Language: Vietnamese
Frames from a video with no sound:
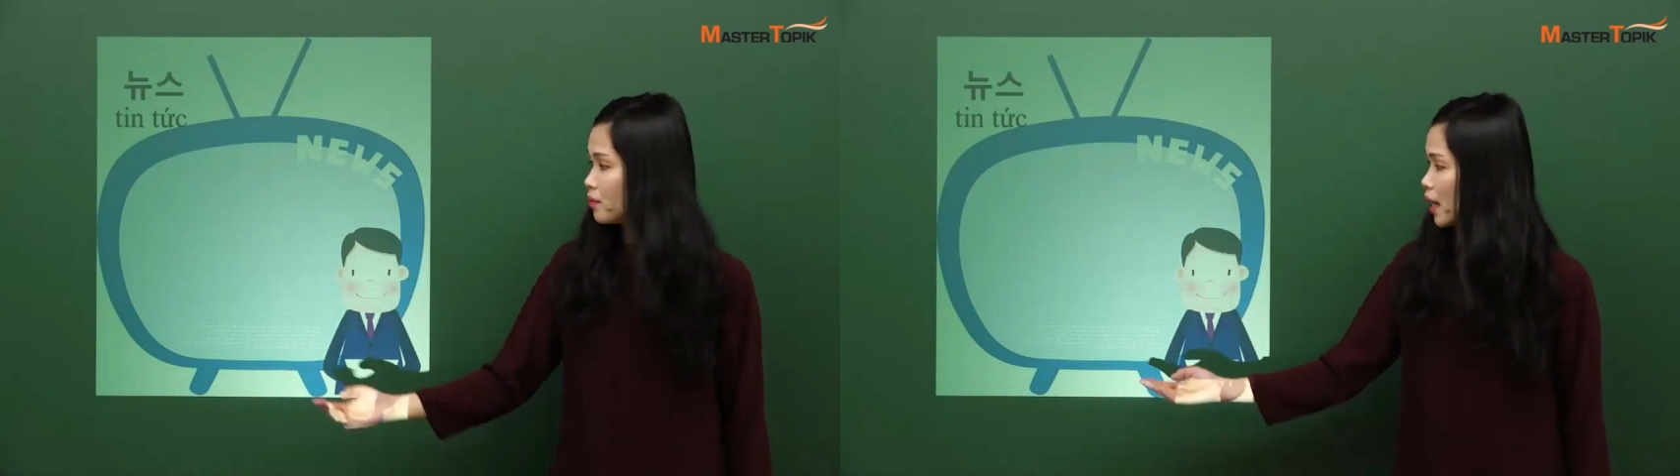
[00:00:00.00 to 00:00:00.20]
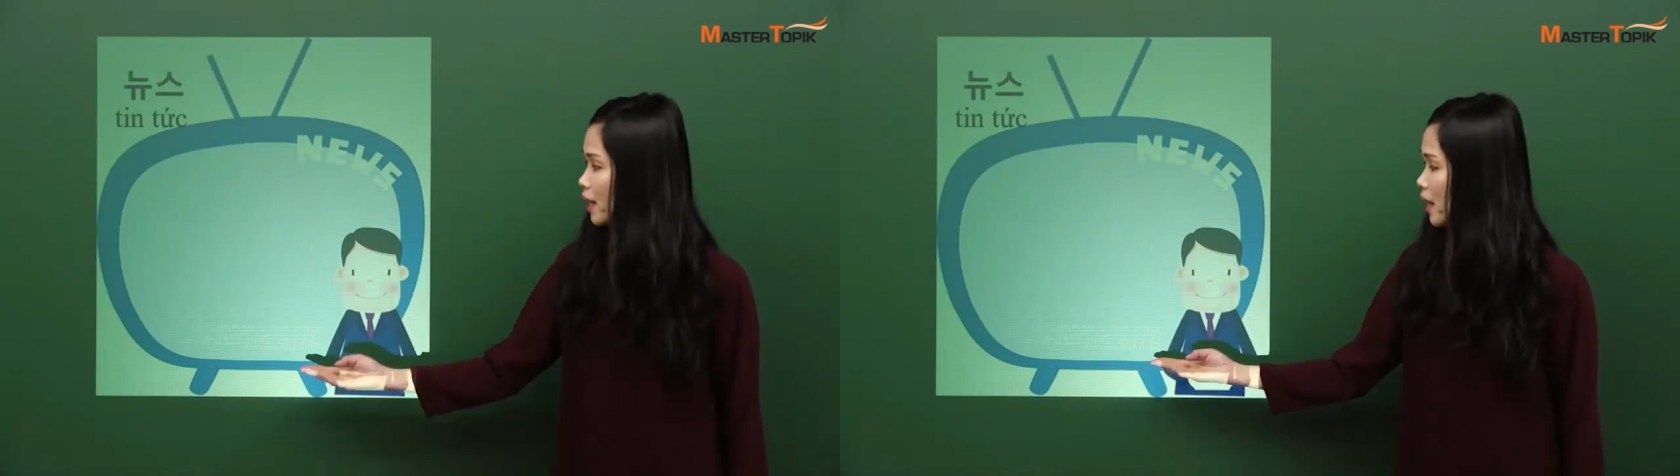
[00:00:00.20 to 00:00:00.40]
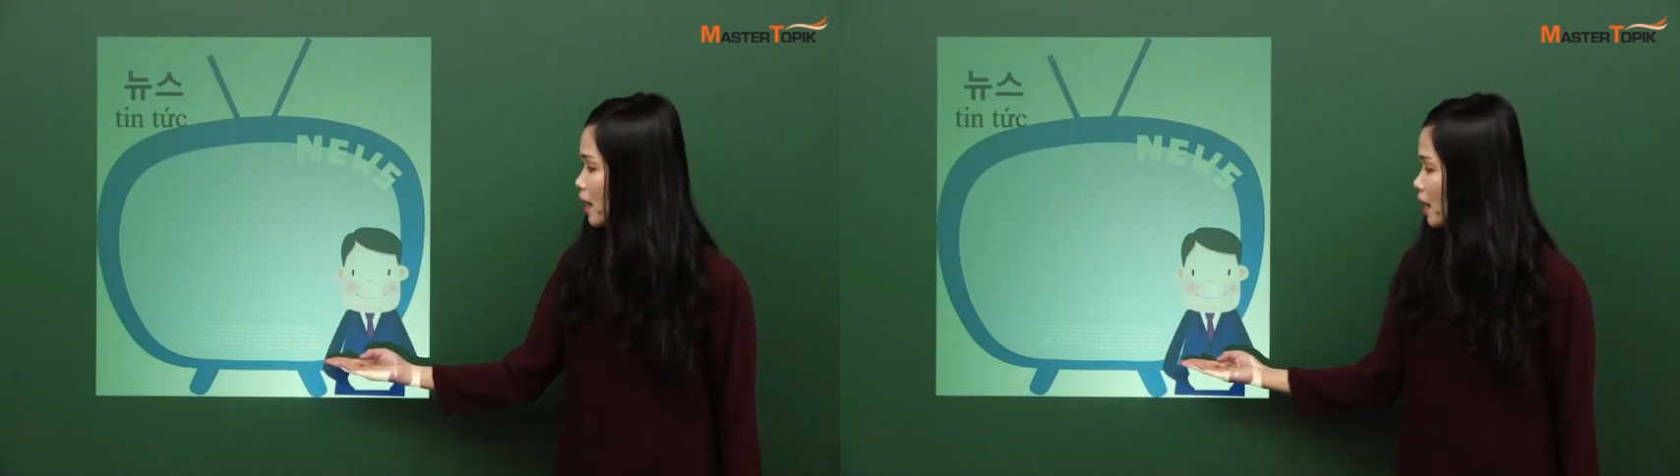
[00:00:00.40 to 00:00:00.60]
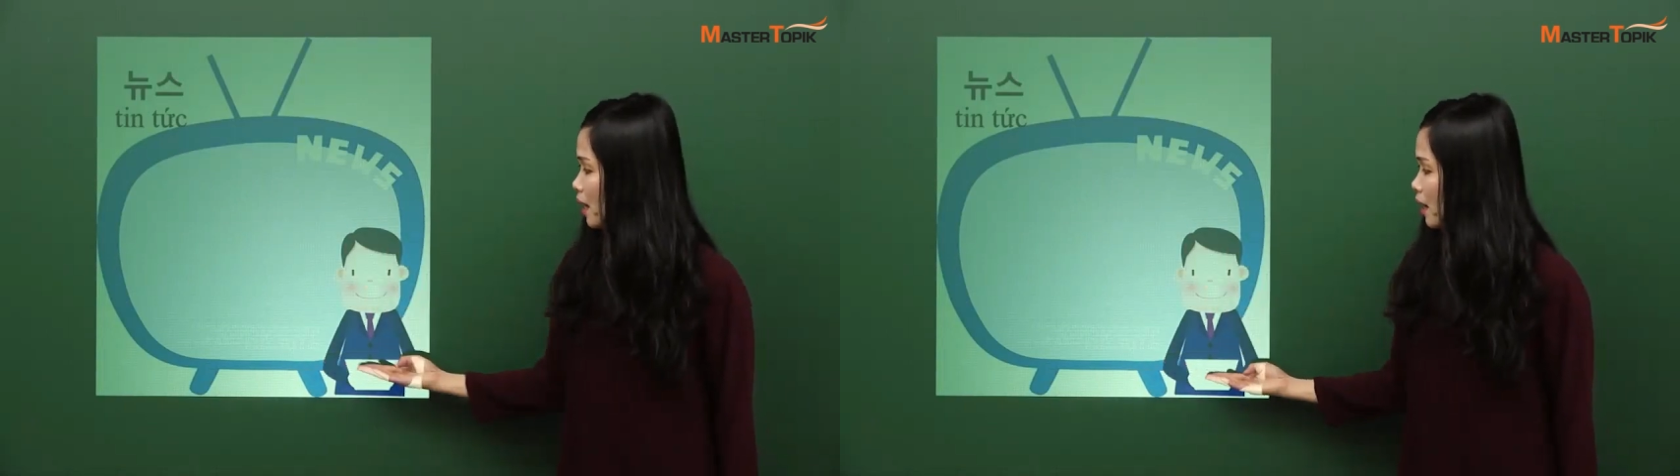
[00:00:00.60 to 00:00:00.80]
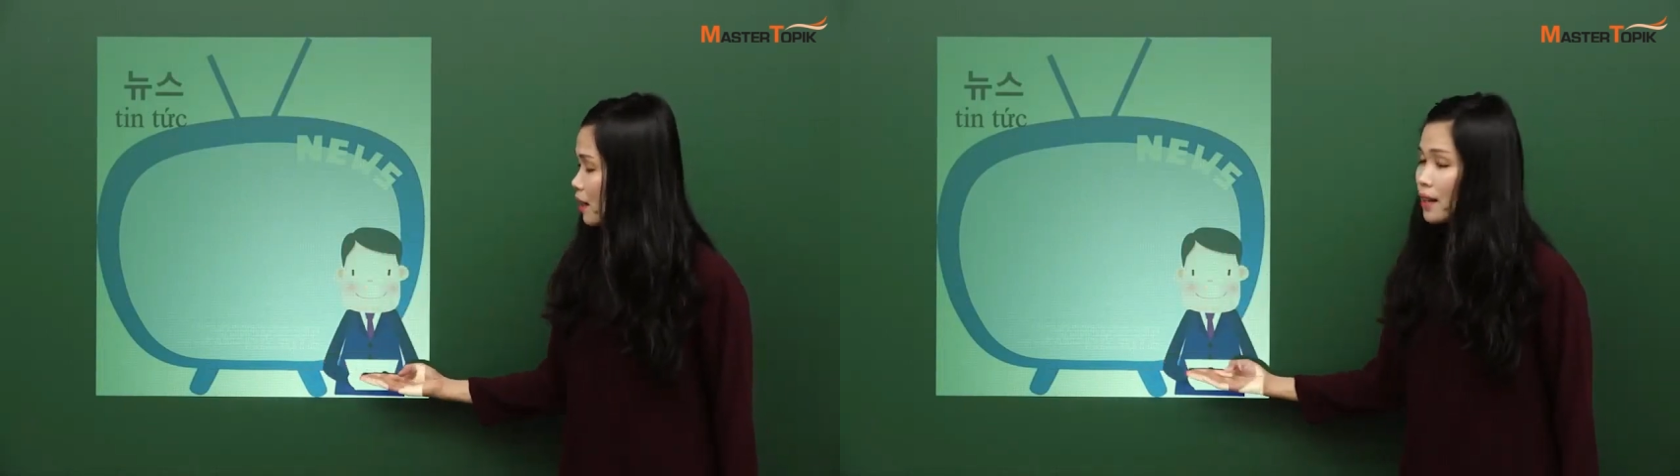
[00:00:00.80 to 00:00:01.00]
Thế thì
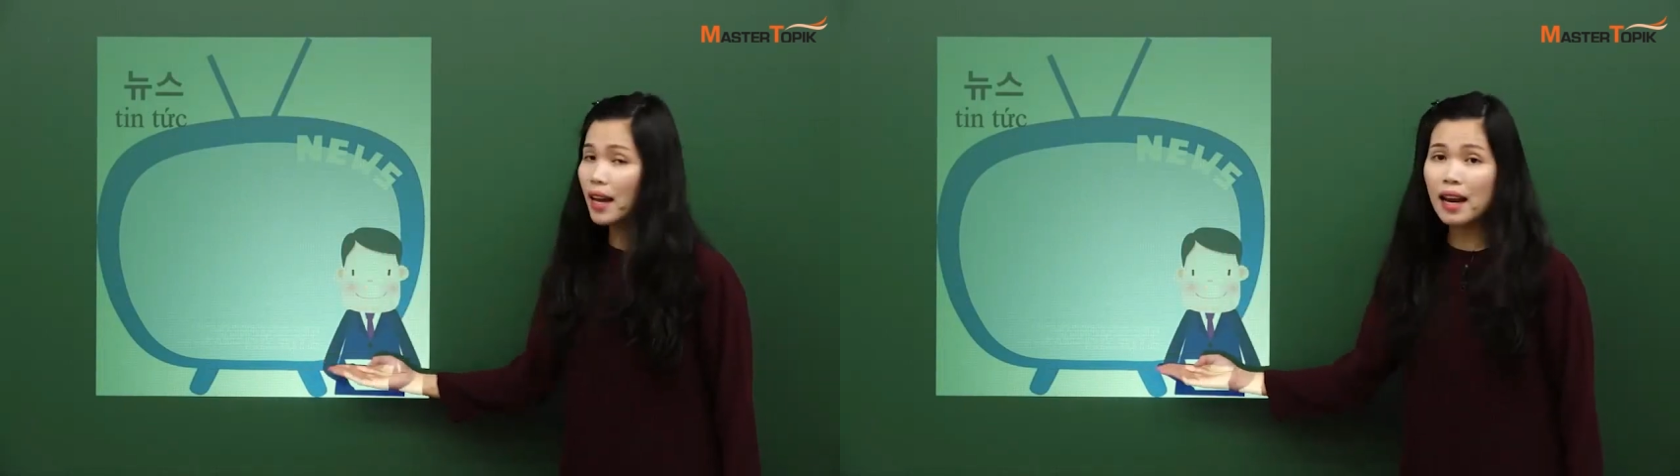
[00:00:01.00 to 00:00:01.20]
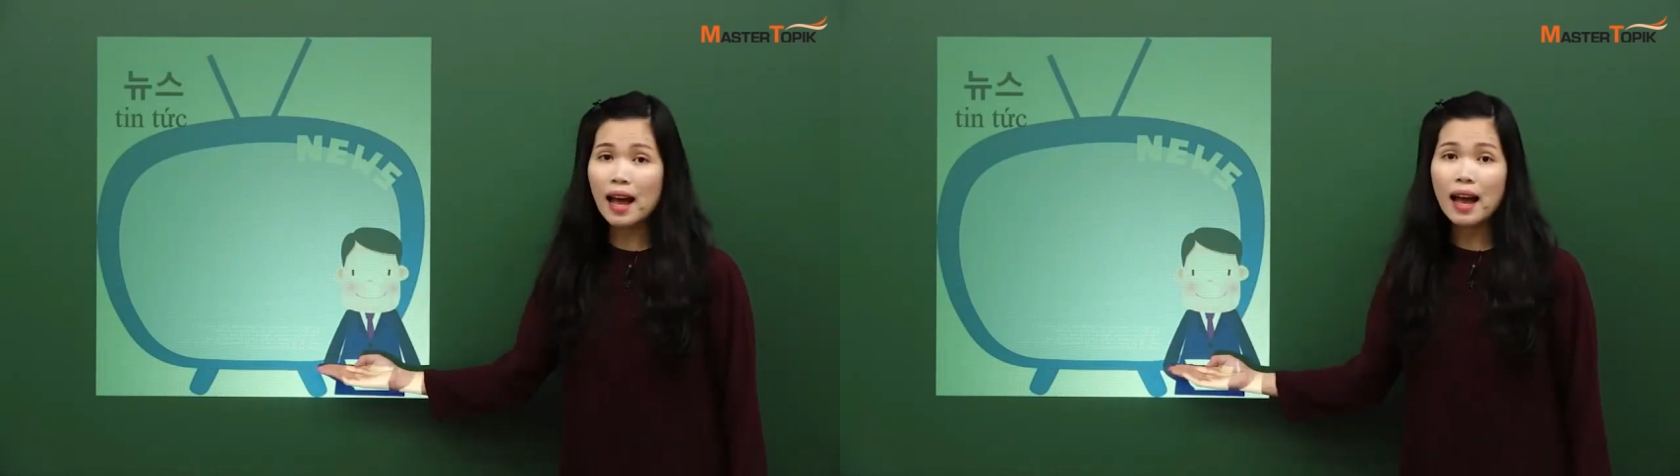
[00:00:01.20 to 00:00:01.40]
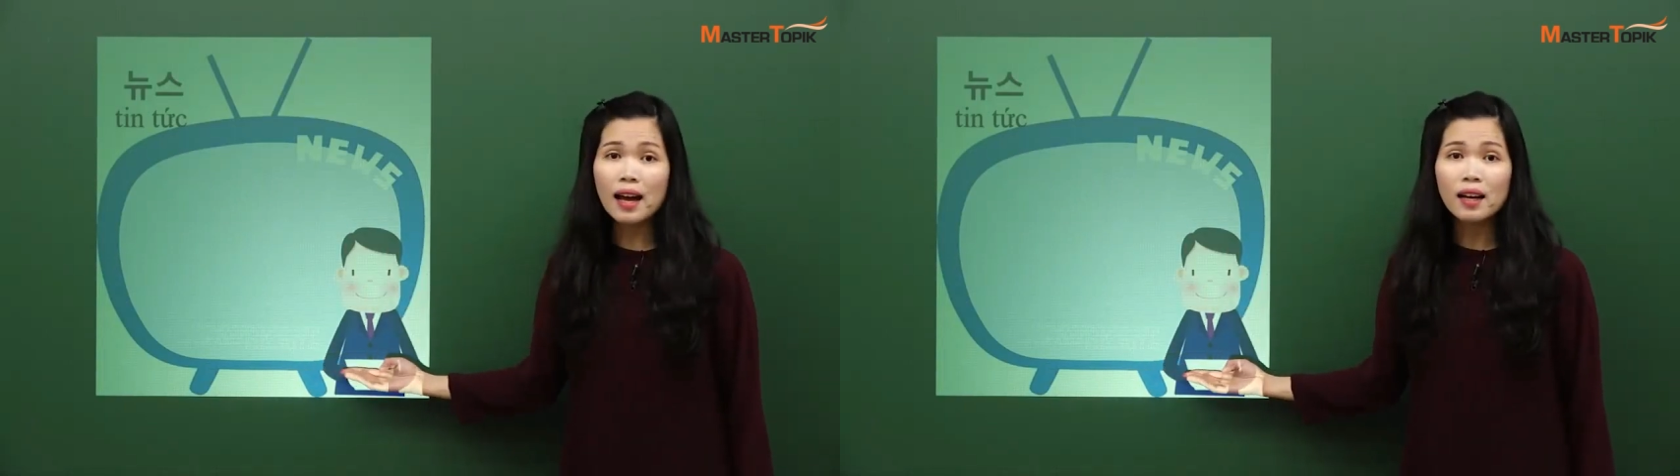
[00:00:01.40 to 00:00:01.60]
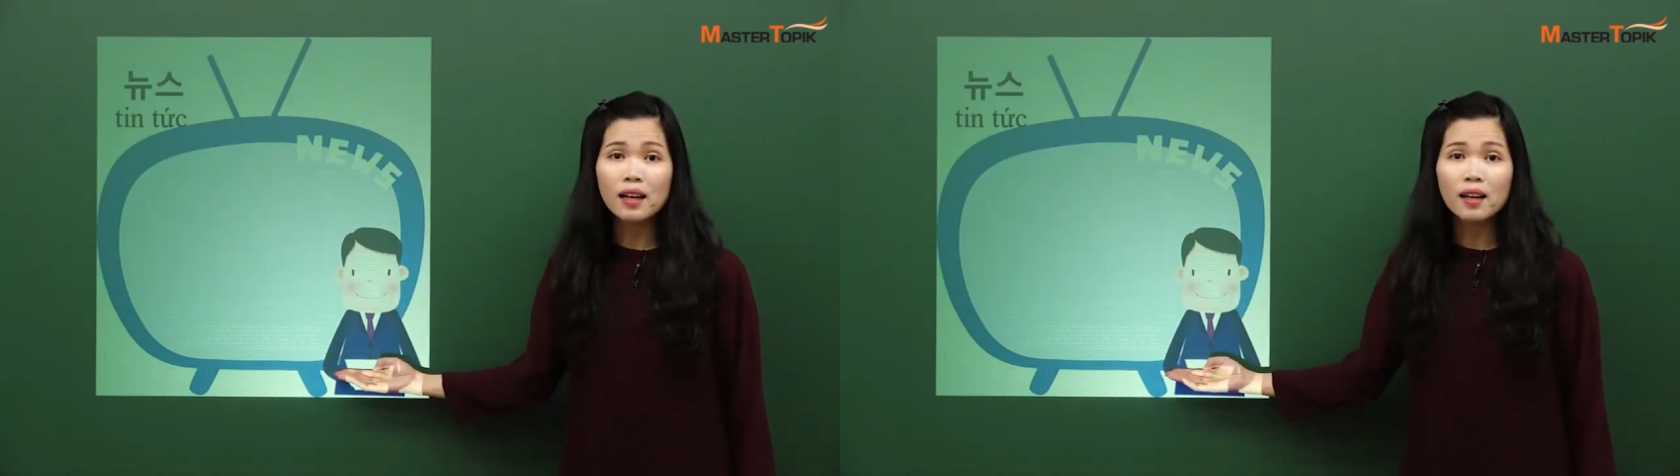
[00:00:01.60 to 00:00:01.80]
đây là